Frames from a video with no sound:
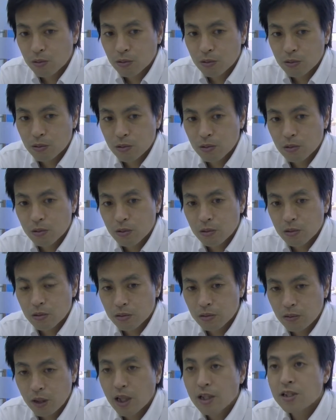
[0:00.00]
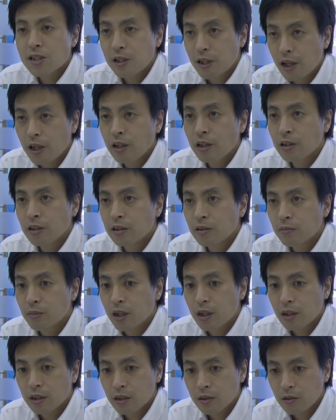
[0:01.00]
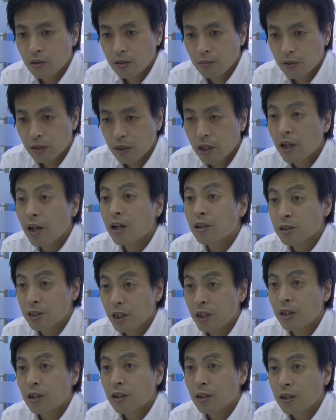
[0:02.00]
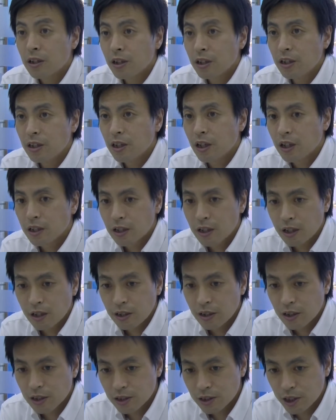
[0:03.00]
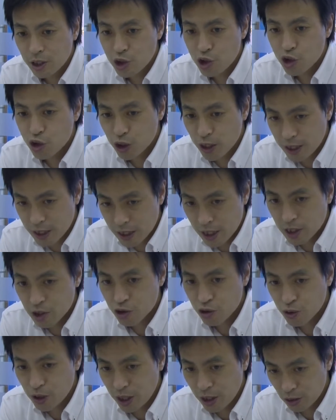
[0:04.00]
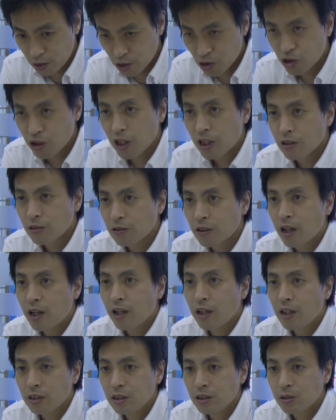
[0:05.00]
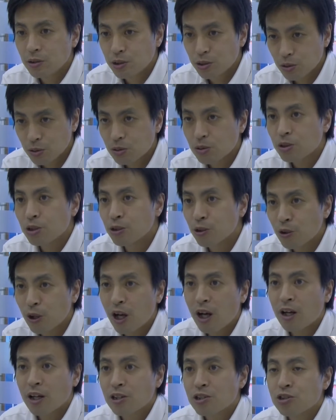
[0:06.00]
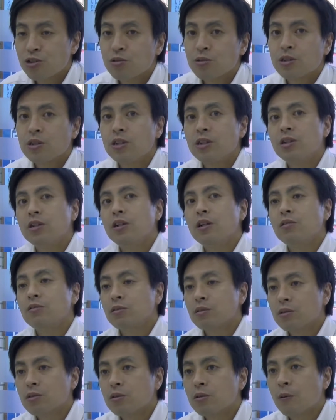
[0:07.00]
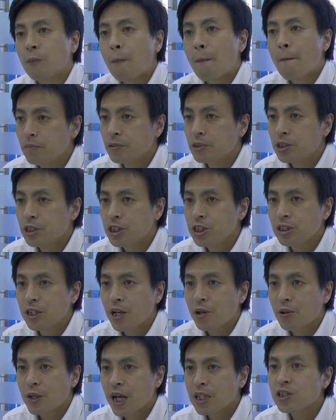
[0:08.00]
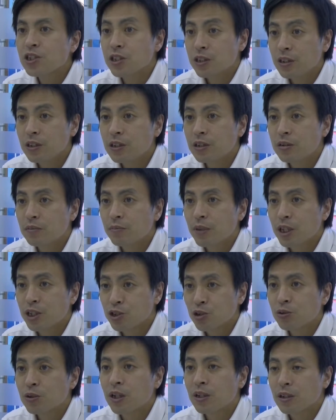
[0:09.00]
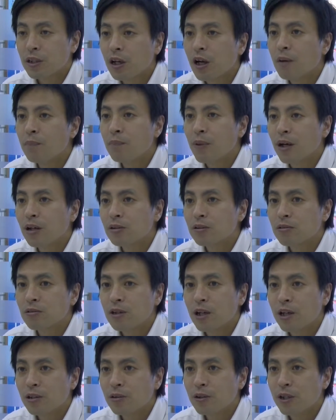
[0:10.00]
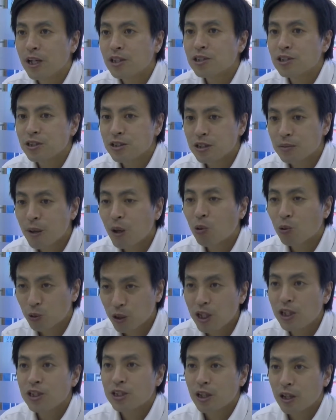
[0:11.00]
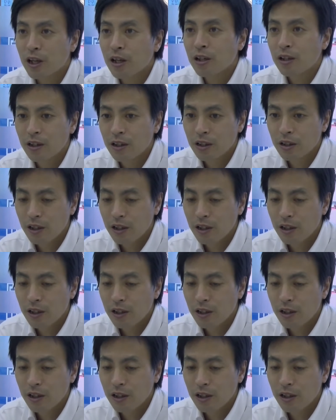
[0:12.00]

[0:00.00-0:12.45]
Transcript: りこう若い世代、まあ、例えば大学生だったり働き出した20代30代40代ぐらいの人といろいろ話を聞いてると賃貸の家賃マンションだったりアパートなりの家賃ってまあ固定費じゃない。